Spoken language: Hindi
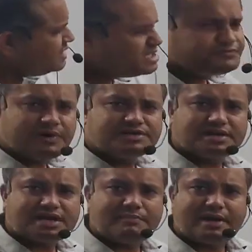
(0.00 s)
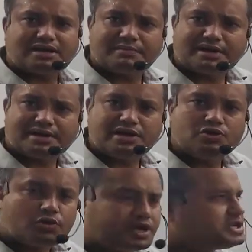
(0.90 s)
इस फंक्शन का मैथमेटिकल
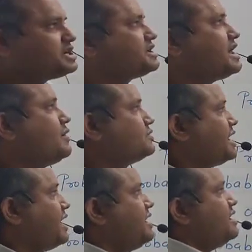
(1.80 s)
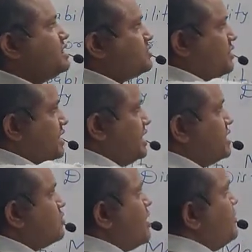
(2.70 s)
नोटेशन क्या होता है तो
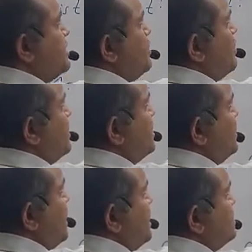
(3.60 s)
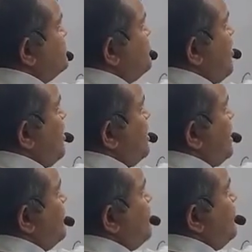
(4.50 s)
इनको हम डिनोट करते हैं स्मॉल
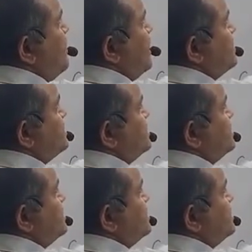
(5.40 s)
एफ ऑफ एक्स